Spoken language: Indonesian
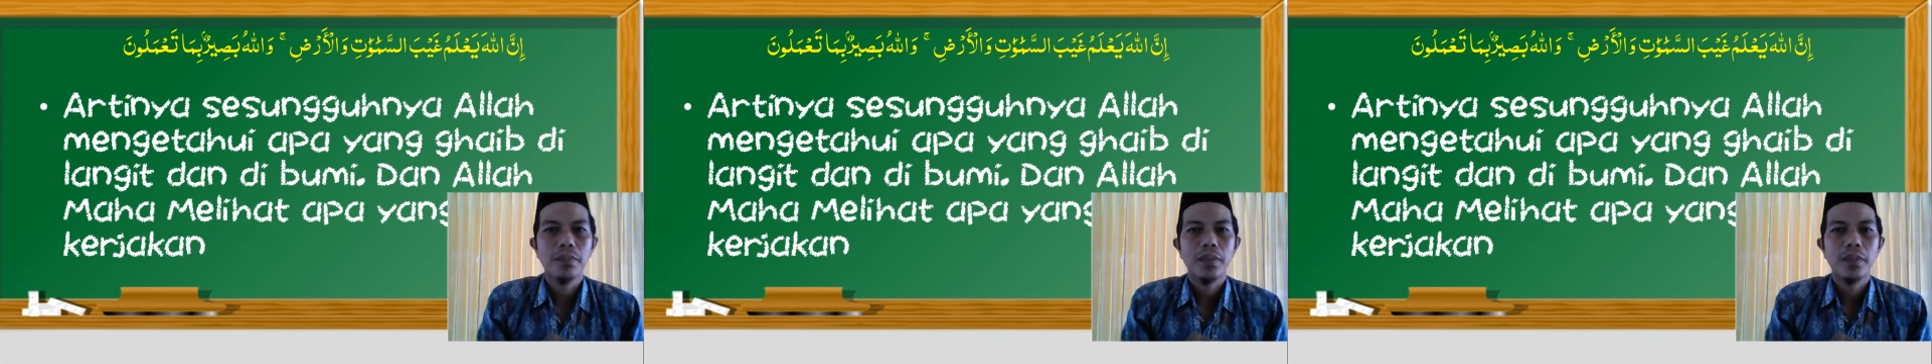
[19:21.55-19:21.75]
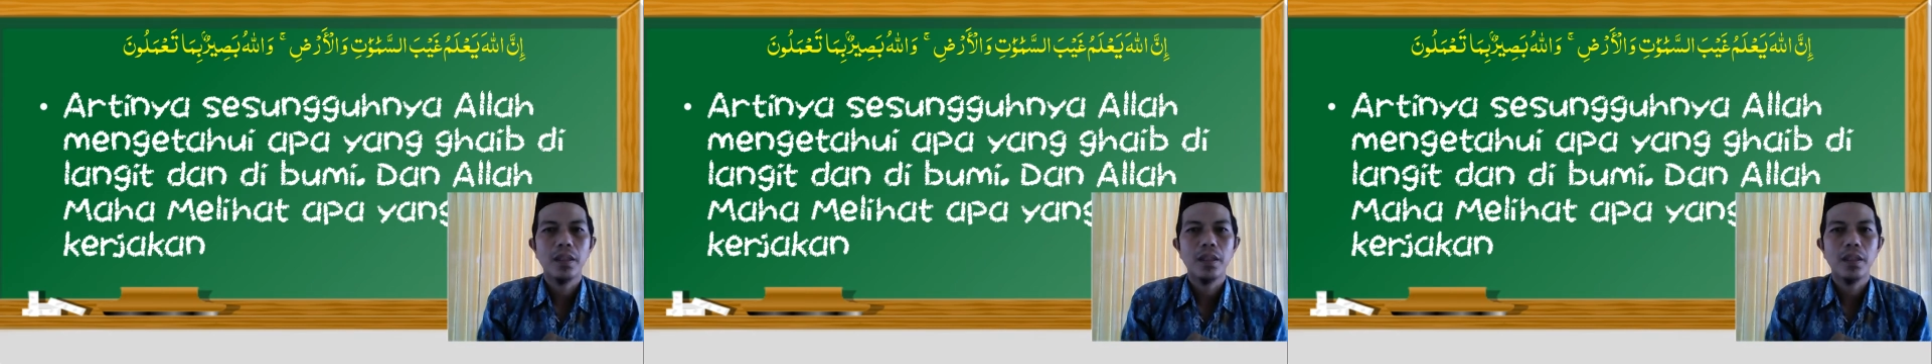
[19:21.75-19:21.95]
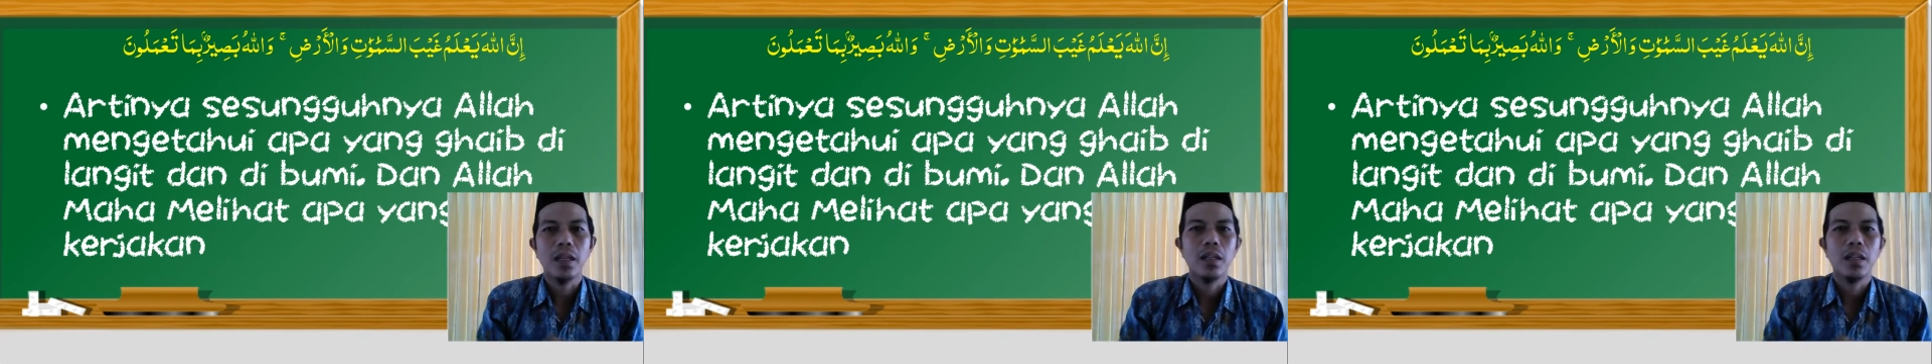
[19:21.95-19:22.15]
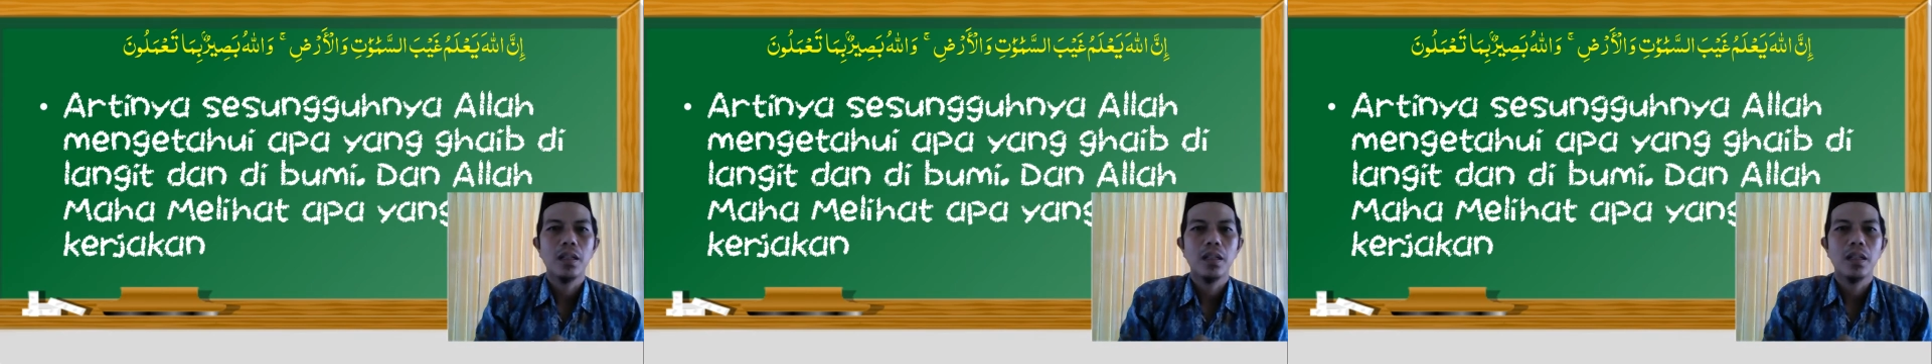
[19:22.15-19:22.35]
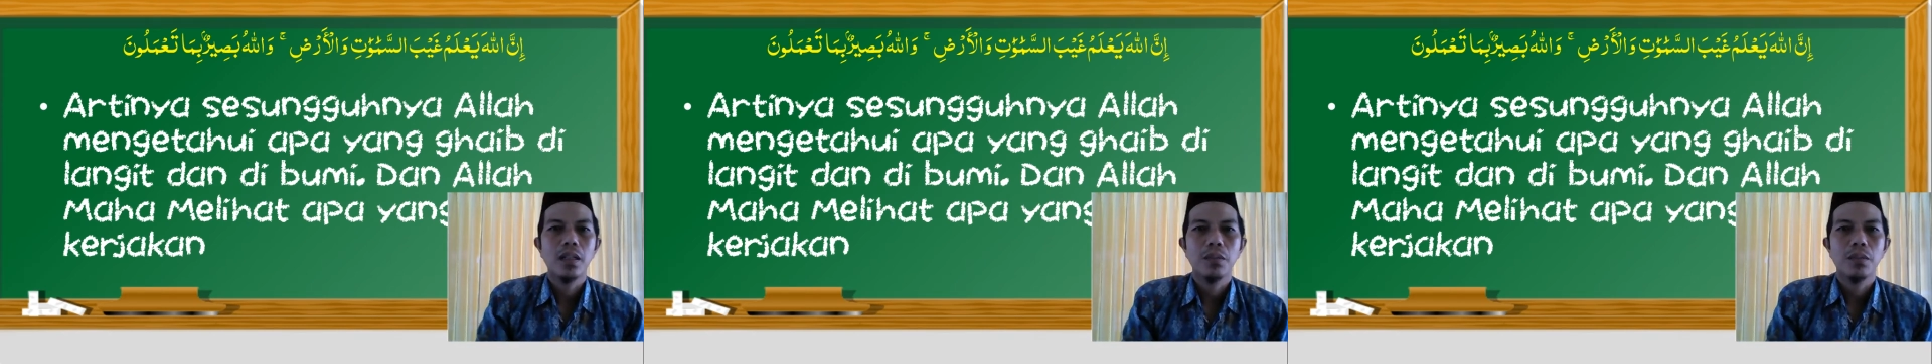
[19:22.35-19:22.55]
Ya,
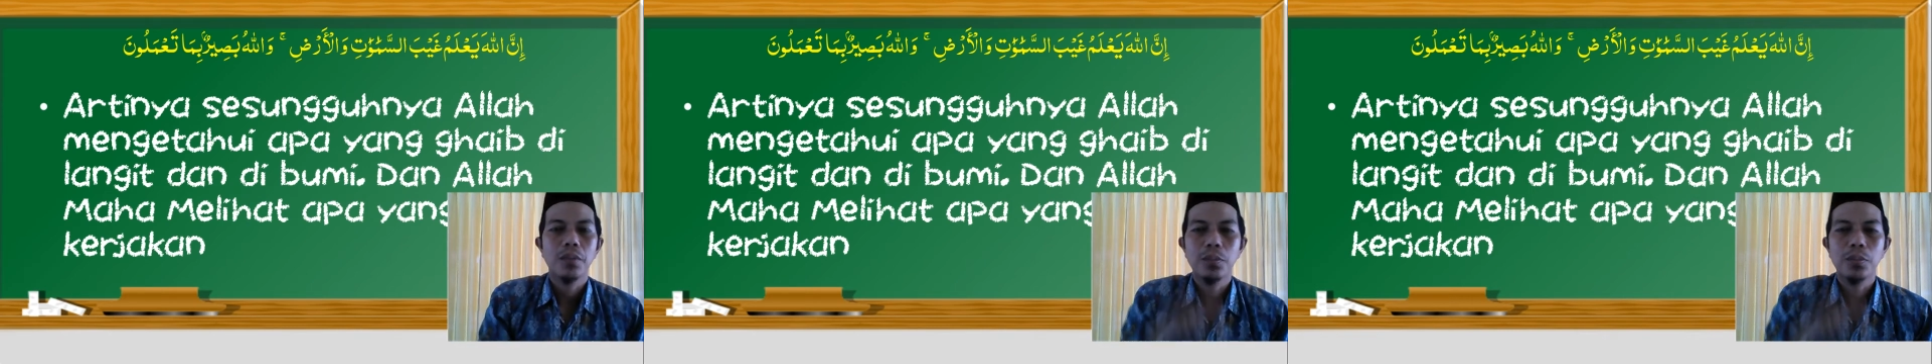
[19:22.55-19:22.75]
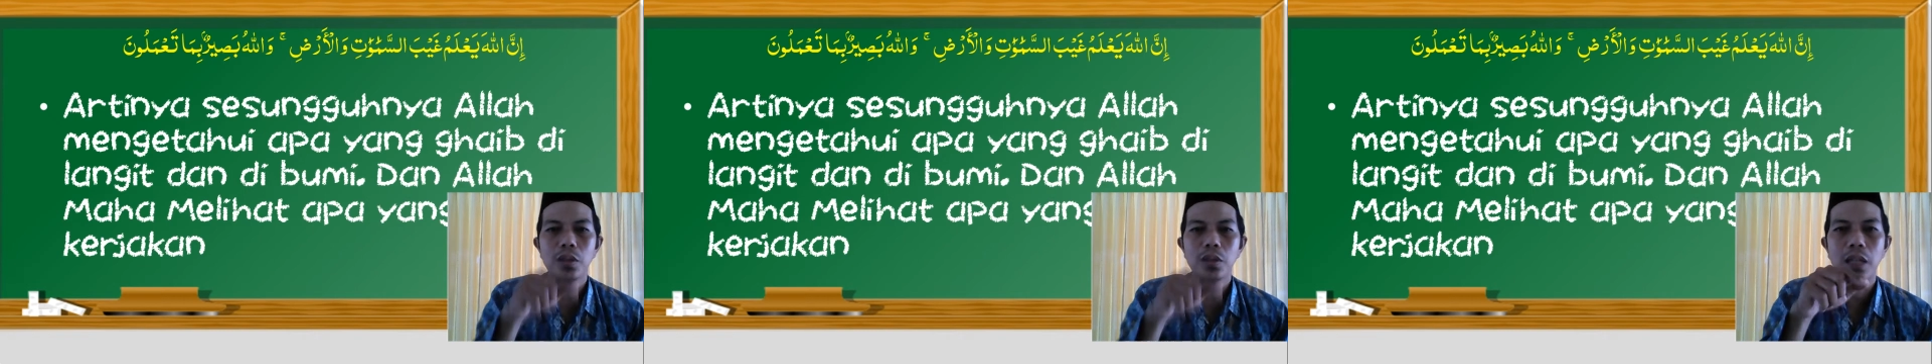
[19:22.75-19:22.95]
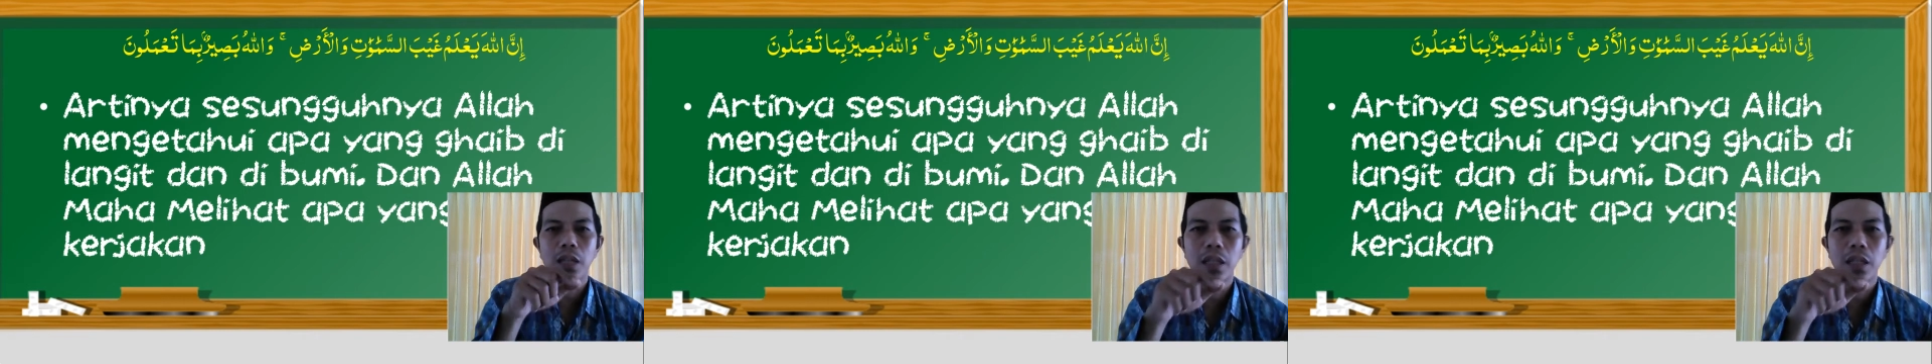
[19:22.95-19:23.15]
berbuat hal